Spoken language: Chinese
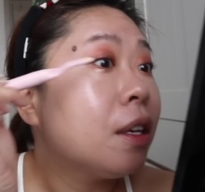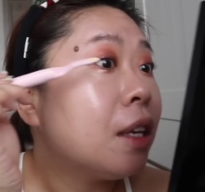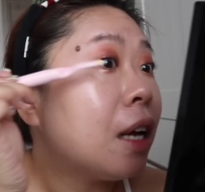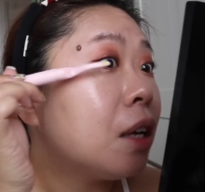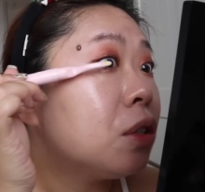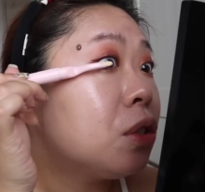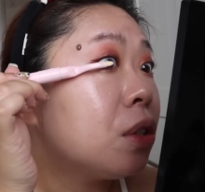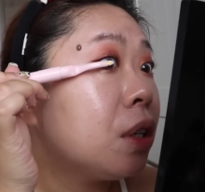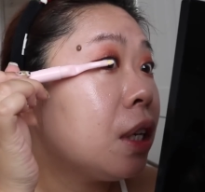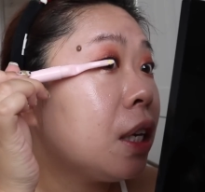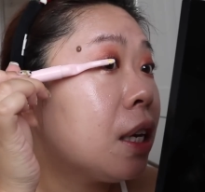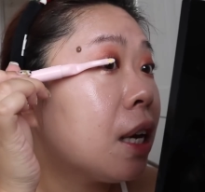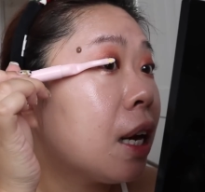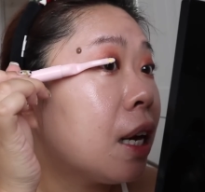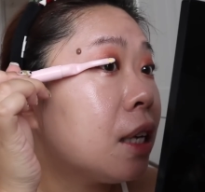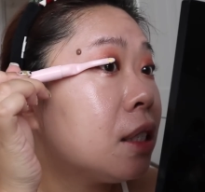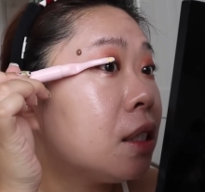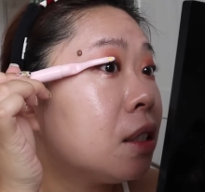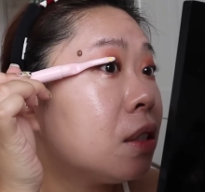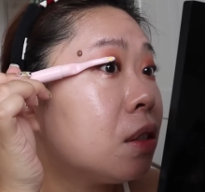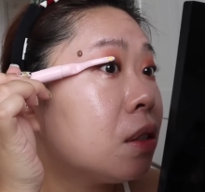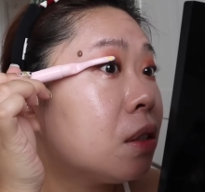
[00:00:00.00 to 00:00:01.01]
然后就一
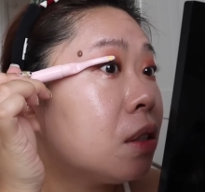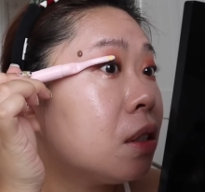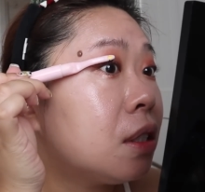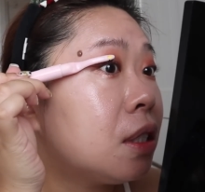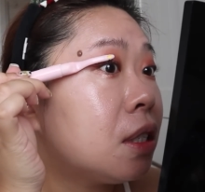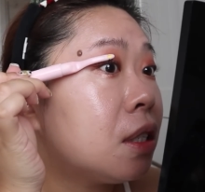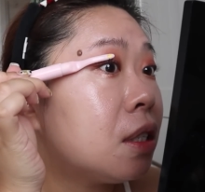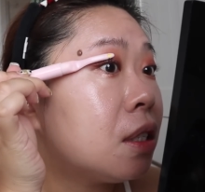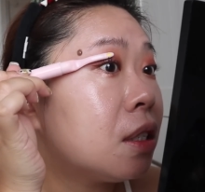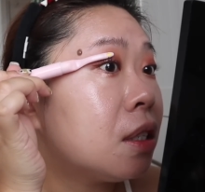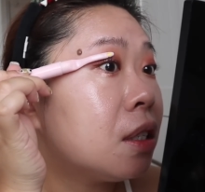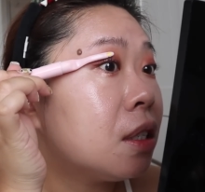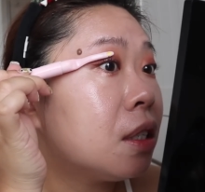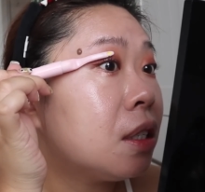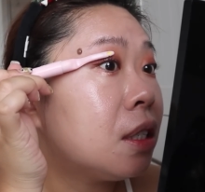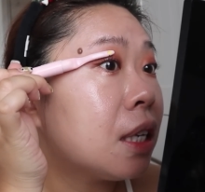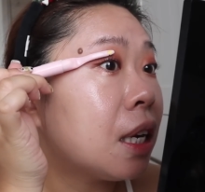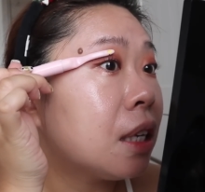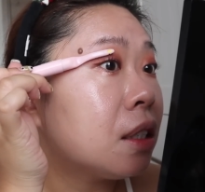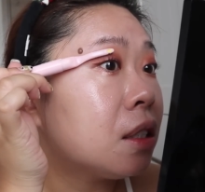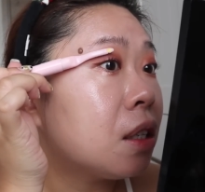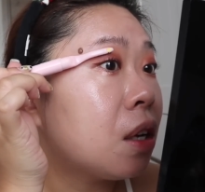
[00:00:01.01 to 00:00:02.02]
开始就是只是
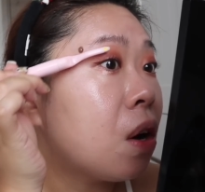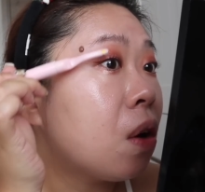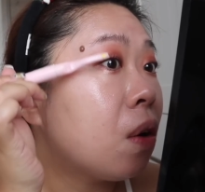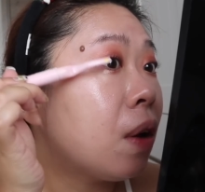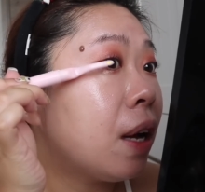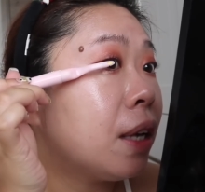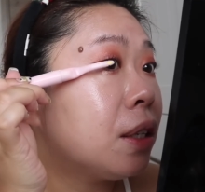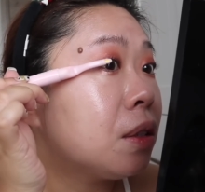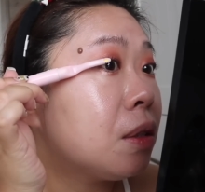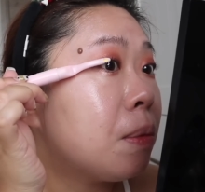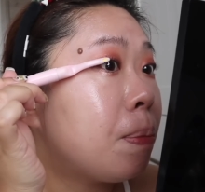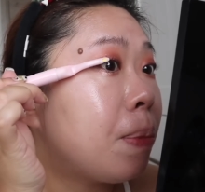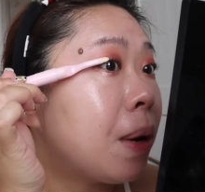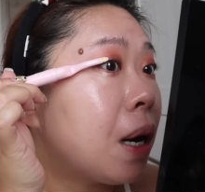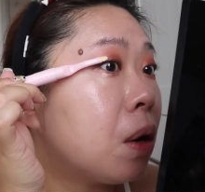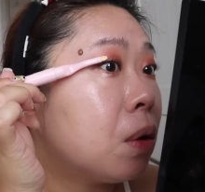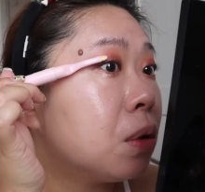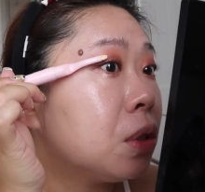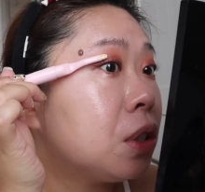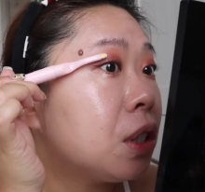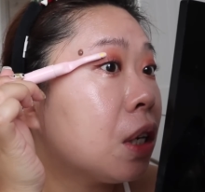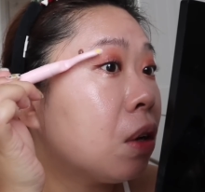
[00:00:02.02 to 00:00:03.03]
这样子，后来就是
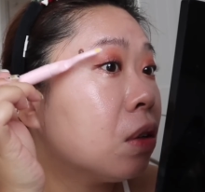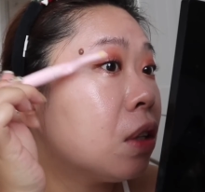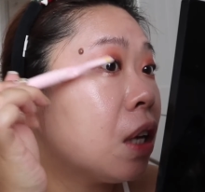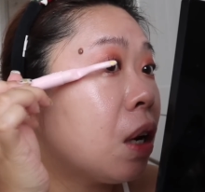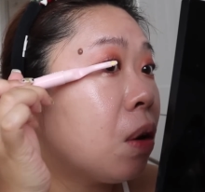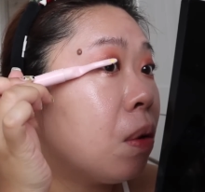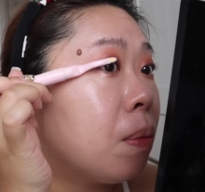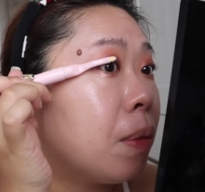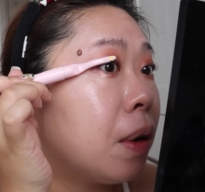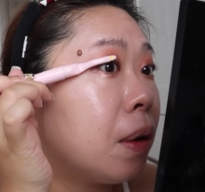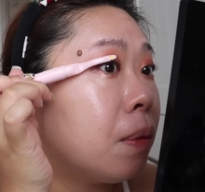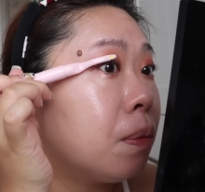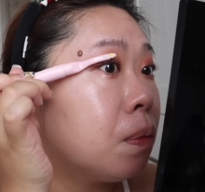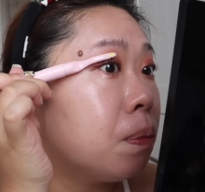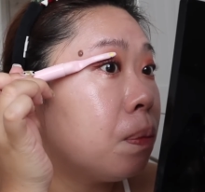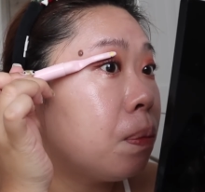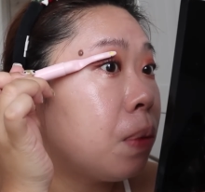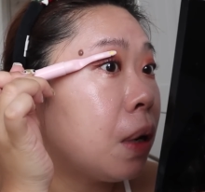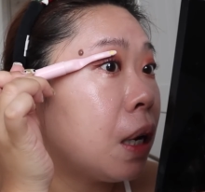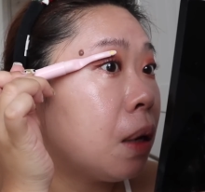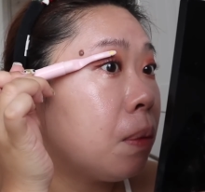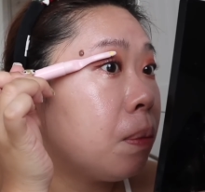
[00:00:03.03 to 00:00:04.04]
咆哮到我们
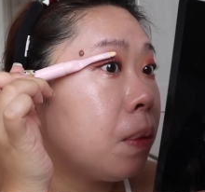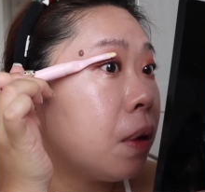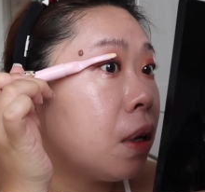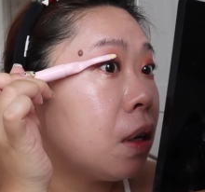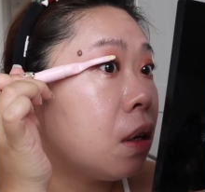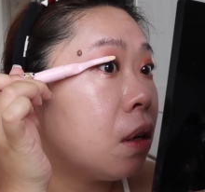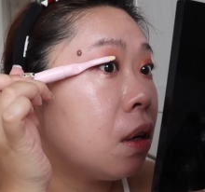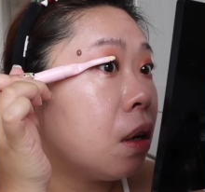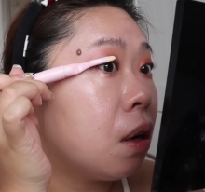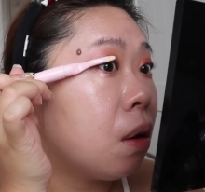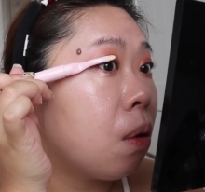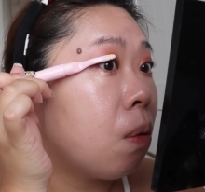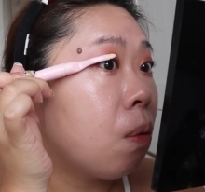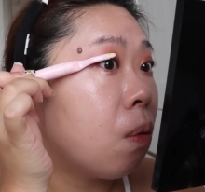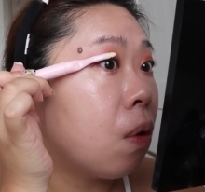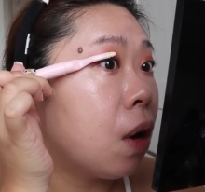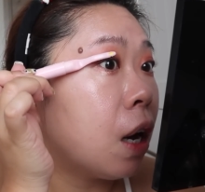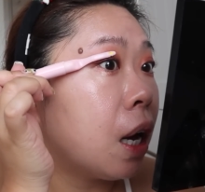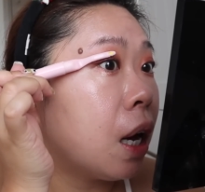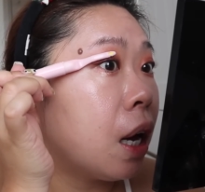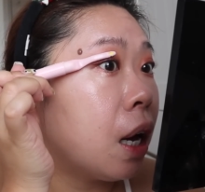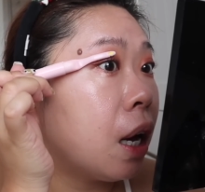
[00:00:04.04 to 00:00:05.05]
旁边的人
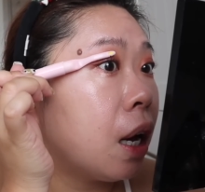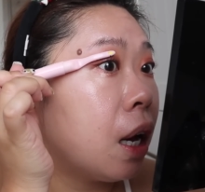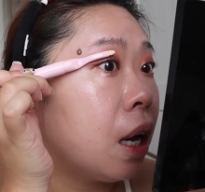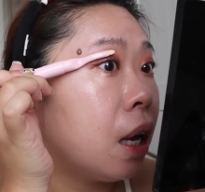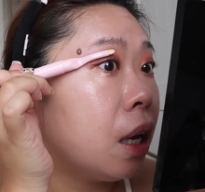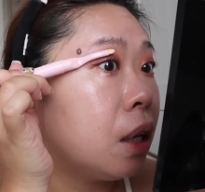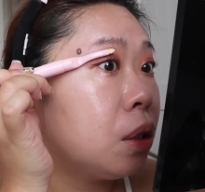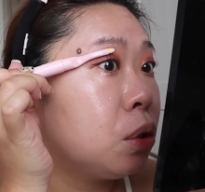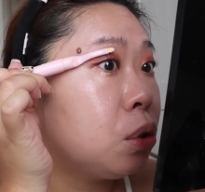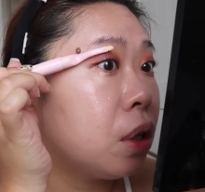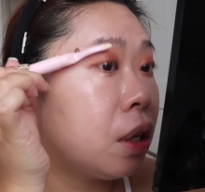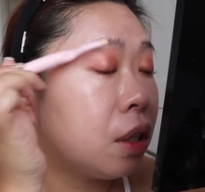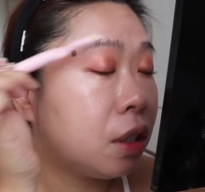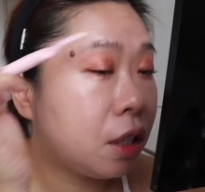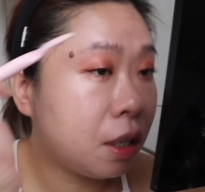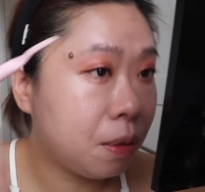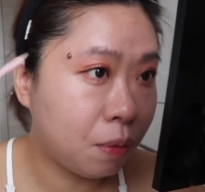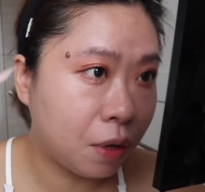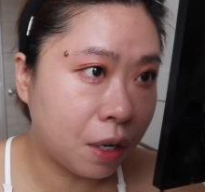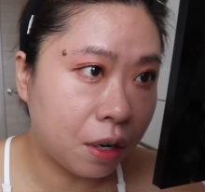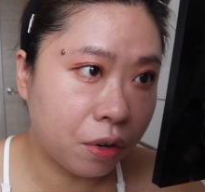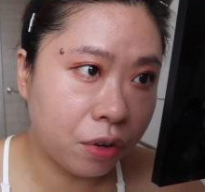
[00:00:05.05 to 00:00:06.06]
完全
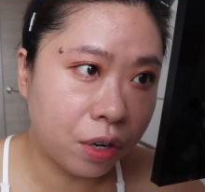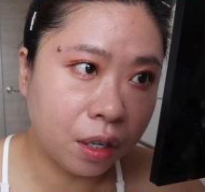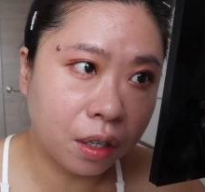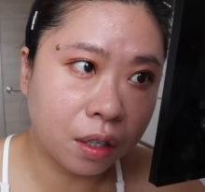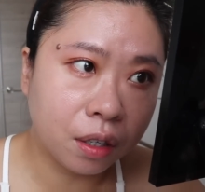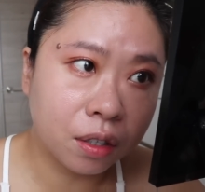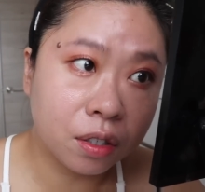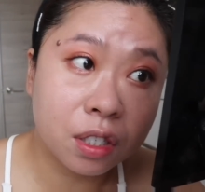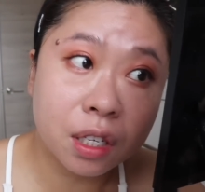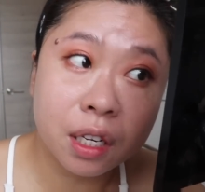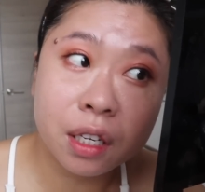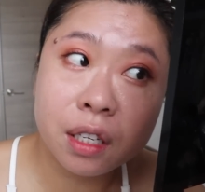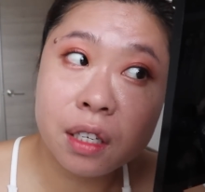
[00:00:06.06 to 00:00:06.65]
听不到任何声